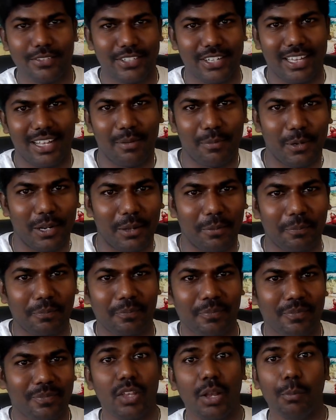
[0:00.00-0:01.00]
விஷயத்துக்கு போகலாம்
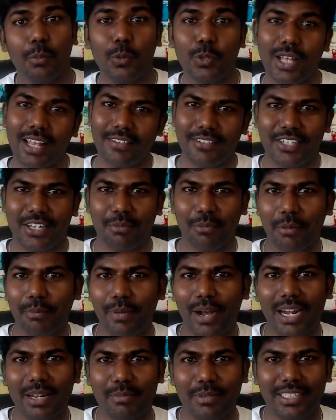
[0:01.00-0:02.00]
மூணாவது
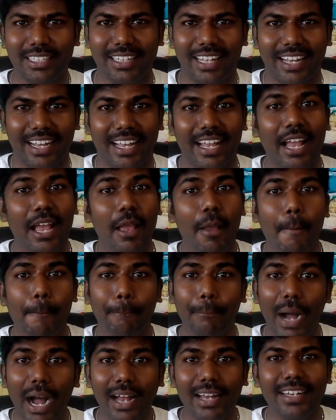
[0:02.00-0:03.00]
விஷயமும் பால் பற்றி தாங்க
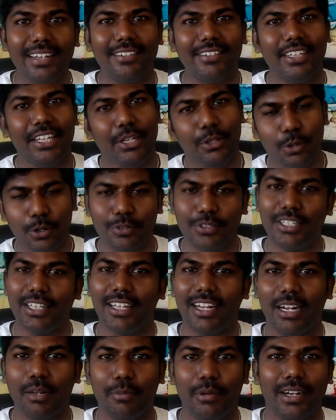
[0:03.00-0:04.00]
பாலில் வந்து இன்னொரு
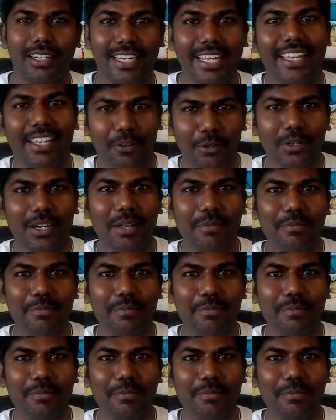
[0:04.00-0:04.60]
விஷயத்தை கலப்பாங்க டே எவ்வளோ